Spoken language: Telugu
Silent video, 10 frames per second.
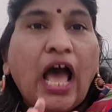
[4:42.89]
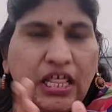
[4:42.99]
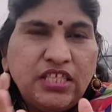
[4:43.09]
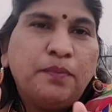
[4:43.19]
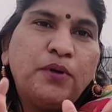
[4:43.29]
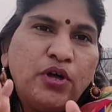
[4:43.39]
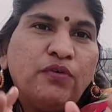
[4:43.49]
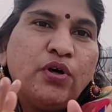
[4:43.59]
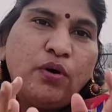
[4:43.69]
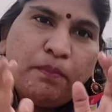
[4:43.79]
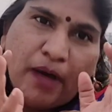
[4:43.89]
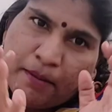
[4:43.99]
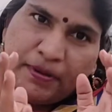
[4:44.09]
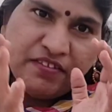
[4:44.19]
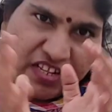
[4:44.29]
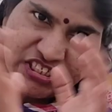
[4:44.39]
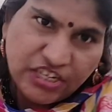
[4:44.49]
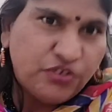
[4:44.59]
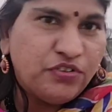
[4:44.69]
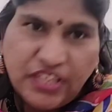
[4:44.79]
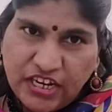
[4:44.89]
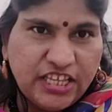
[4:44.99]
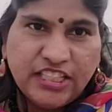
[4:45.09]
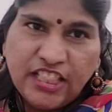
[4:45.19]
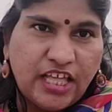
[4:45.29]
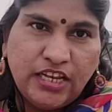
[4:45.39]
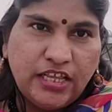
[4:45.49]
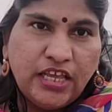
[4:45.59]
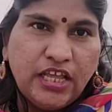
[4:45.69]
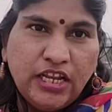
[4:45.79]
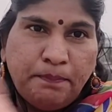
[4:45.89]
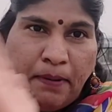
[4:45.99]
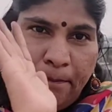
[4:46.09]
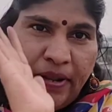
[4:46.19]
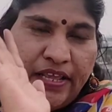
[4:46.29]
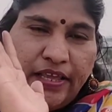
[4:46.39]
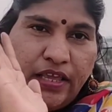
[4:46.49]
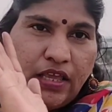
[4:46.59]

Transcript: అది ఎప్పుడో ఎవడో బాంబు పెట్టి వేల్చినట్టుండు దాన్ని కింద దాన్ని నీ పప్పని